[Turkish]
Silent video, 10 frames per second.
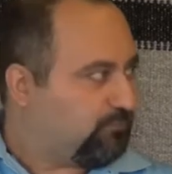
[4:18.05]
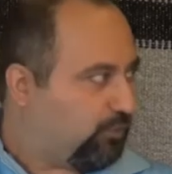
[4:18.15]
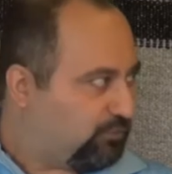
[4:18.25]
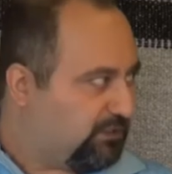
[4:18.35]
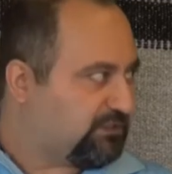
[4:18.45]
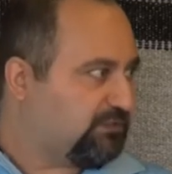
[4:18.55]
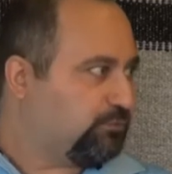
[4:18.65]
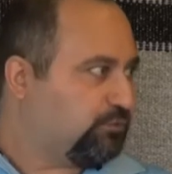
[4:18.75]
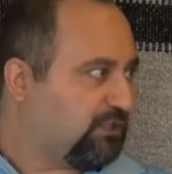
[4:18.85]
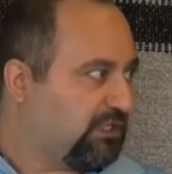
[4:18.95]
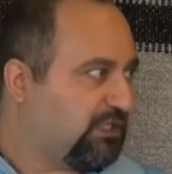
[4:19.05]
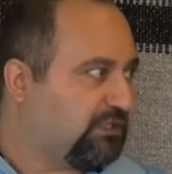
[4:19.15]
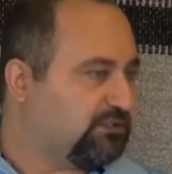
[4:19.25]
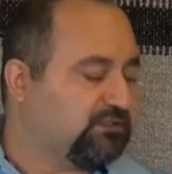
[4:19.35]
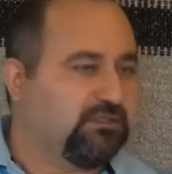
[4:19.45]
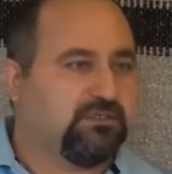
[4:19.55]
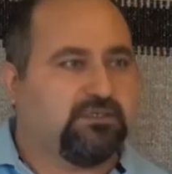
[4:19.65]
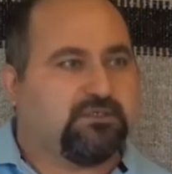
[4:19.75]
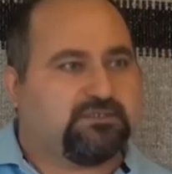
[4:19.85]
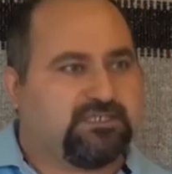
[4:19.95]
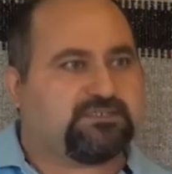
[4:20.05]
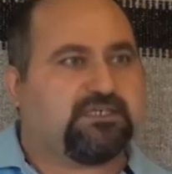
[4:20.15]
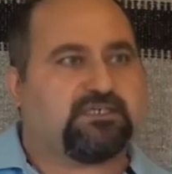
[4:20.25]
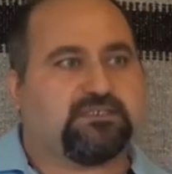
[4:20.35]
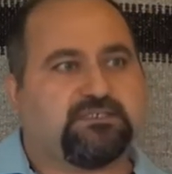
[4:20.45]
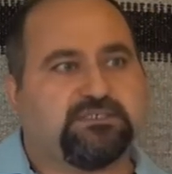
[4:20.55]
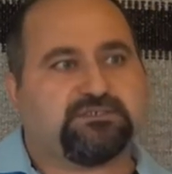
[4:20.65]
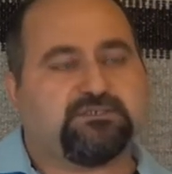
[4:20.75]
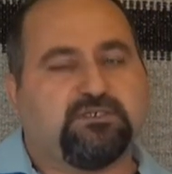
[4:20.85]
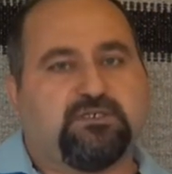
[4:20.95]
onlar da bu kararı desteklediler.